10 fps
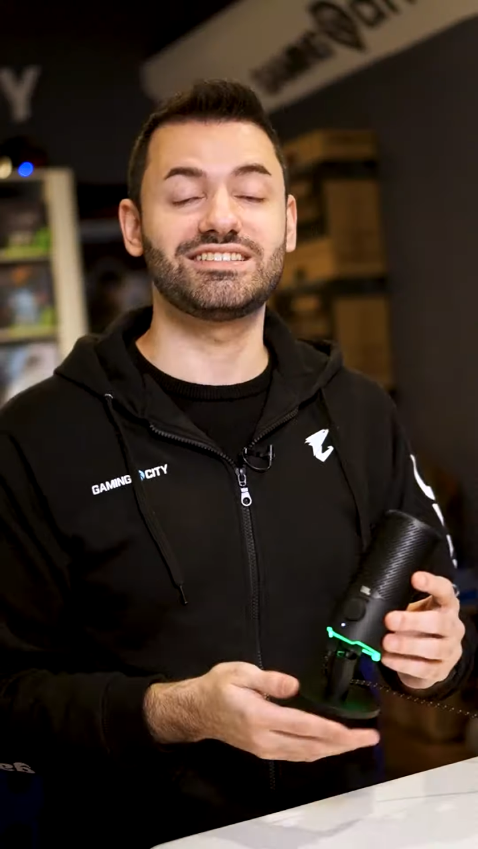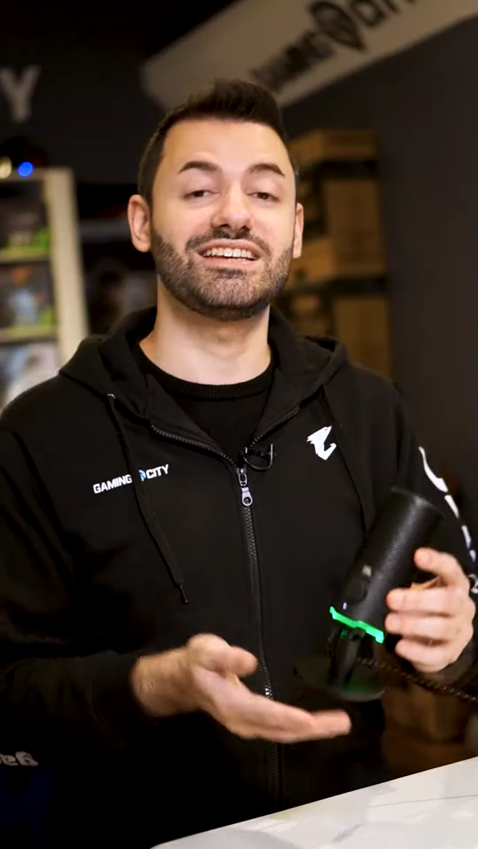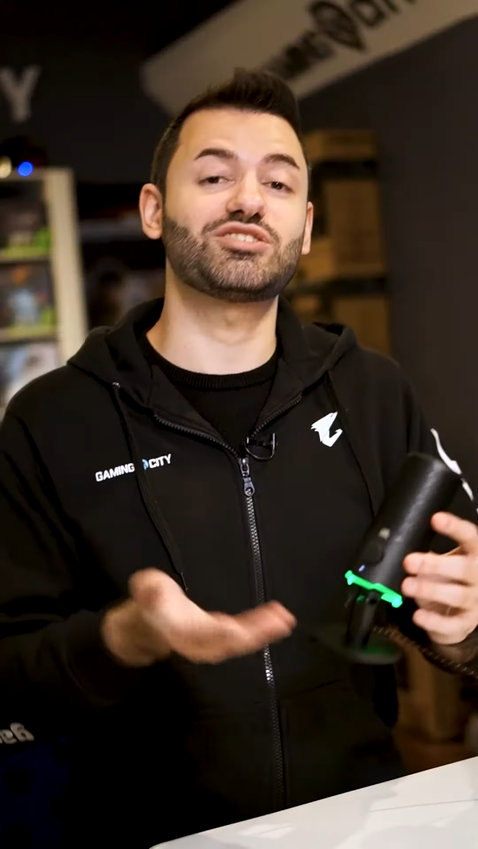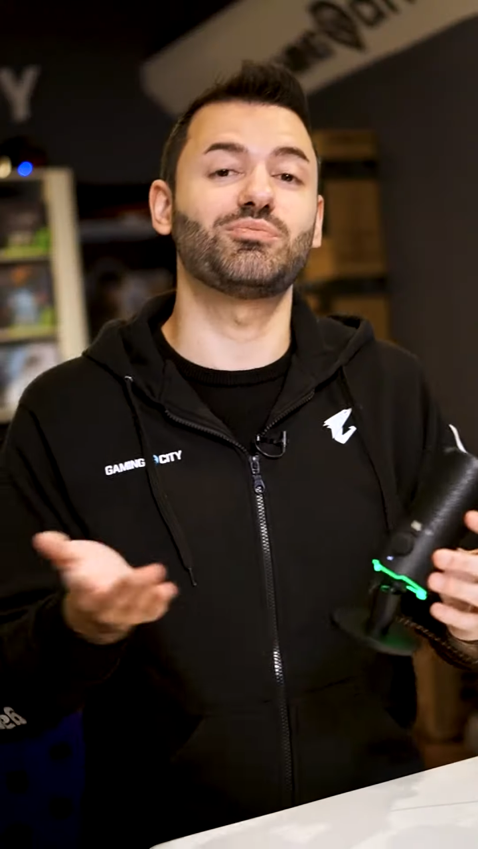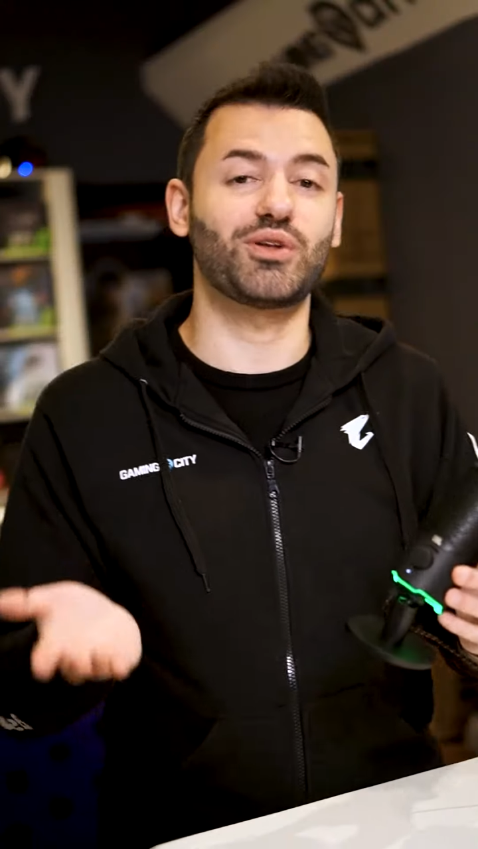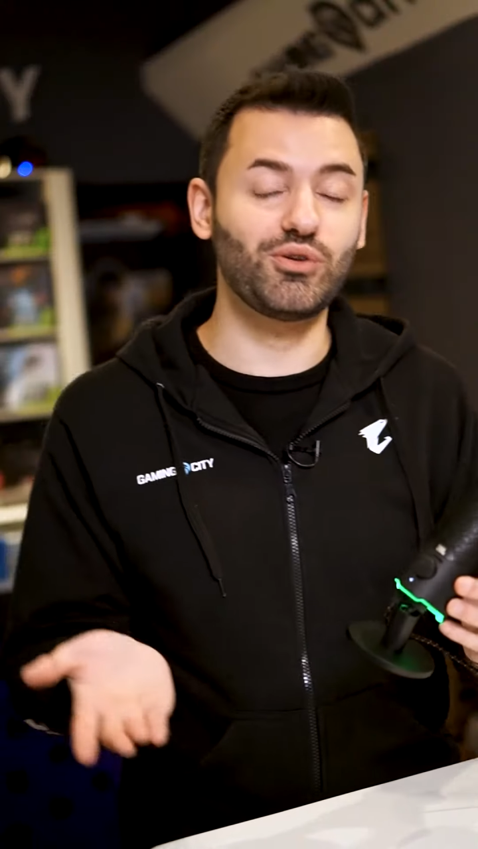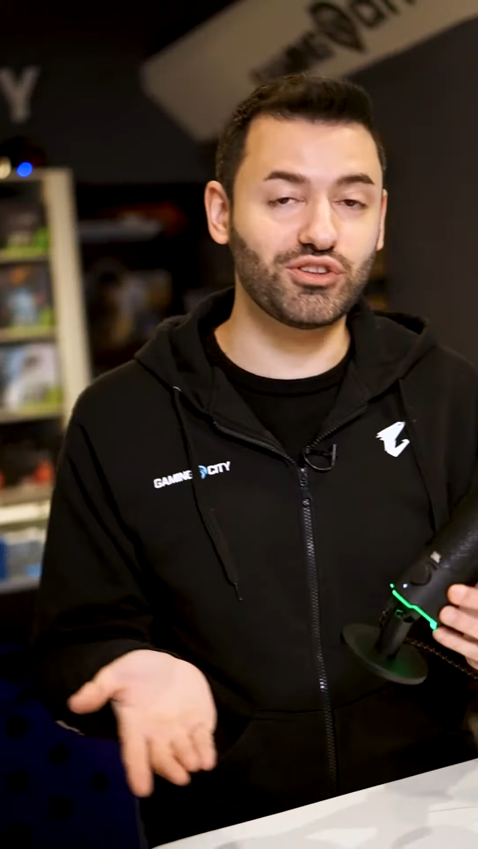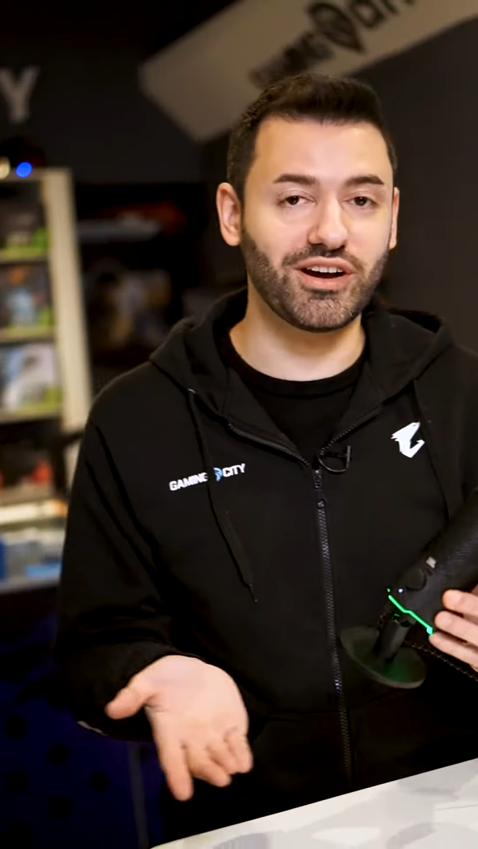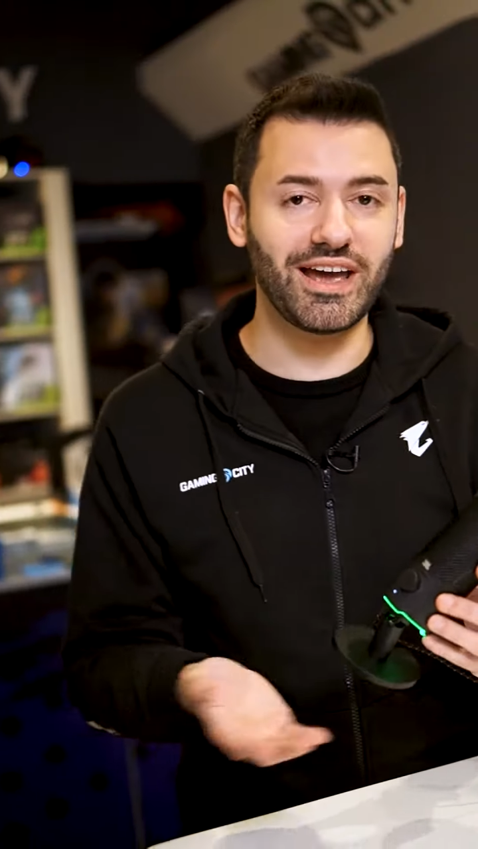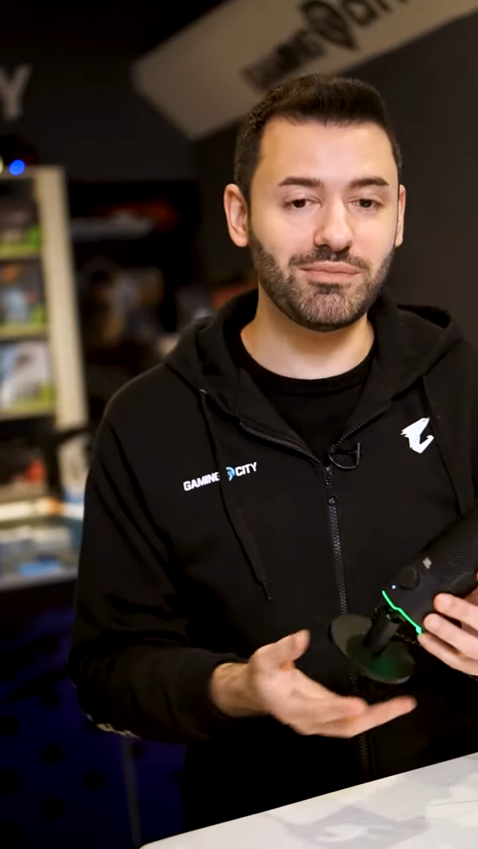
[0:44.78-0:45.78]
Si es un
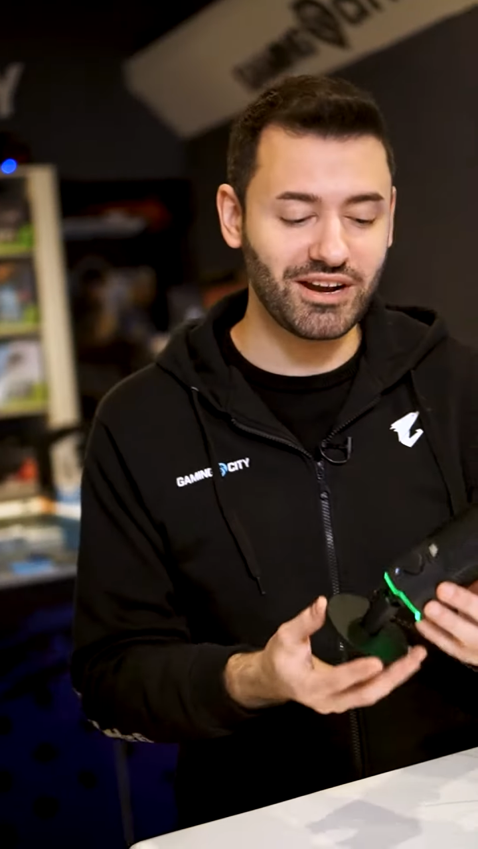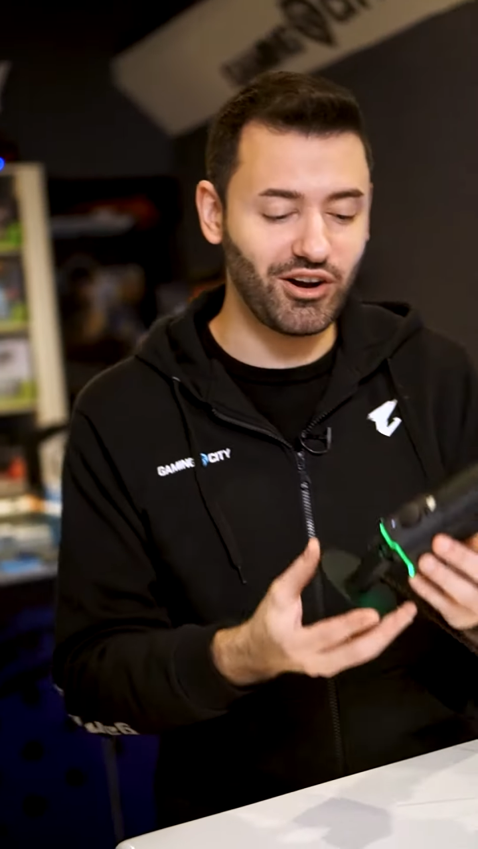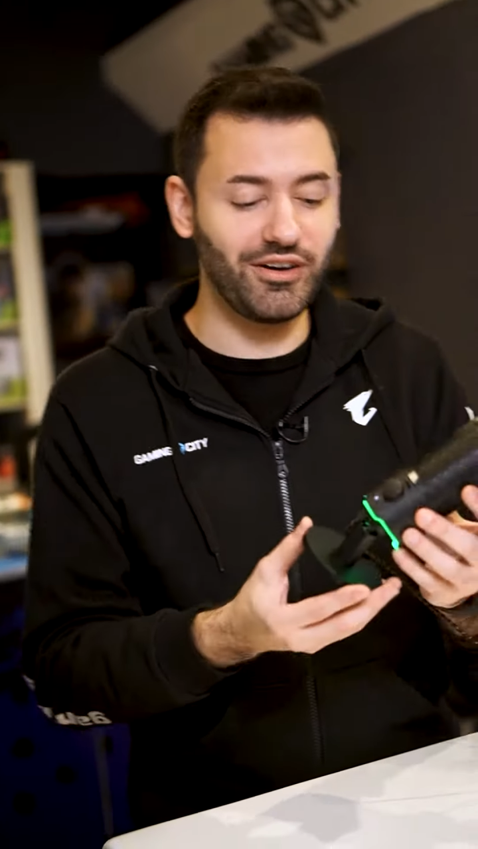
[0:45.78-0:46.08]
producto gamer,